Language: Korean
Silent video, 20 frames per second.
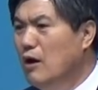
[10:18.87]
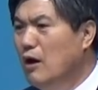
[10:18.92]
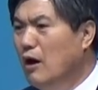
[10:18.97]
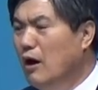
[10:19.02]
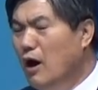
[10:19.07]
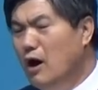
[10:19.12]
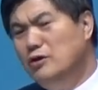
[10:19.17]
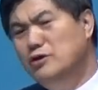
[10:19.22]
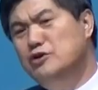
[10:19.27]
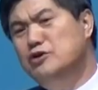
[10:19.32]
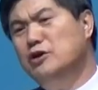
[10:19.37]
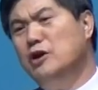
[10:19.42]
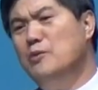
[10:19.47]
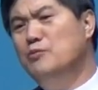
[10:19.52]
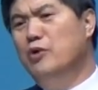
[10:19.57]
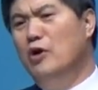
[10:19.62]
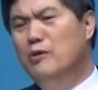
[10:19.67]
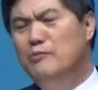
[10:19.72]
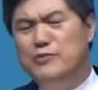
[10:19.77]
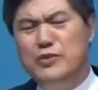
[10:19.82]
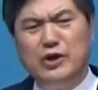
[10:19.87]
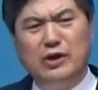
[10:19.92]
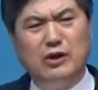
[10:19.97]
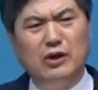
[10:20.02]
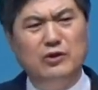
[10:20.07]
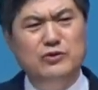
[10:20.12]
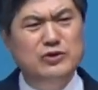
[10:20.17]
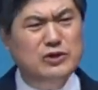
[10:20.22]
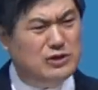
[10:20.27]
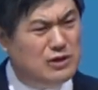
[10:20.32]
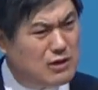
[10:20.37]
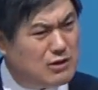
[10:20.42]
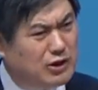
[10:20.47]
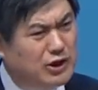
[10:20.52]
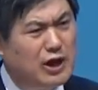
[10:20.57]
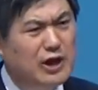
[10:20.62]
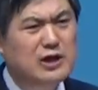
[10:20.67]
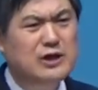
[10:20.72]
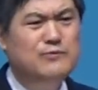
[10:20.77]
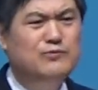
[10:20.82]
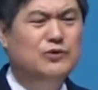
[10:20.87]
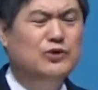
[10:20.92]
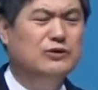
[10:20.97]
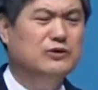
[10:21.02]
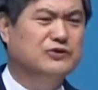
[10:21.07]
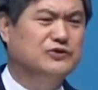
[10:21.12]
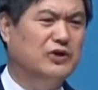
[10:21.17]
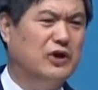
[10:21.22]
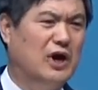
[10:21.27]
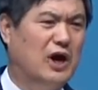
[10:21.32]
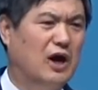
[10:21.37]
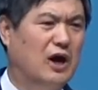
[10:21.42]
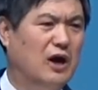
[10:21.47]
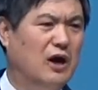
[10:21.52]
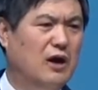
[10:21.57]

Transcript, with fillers: 아니 이게 뭡니까? 이렇게 힘들어서야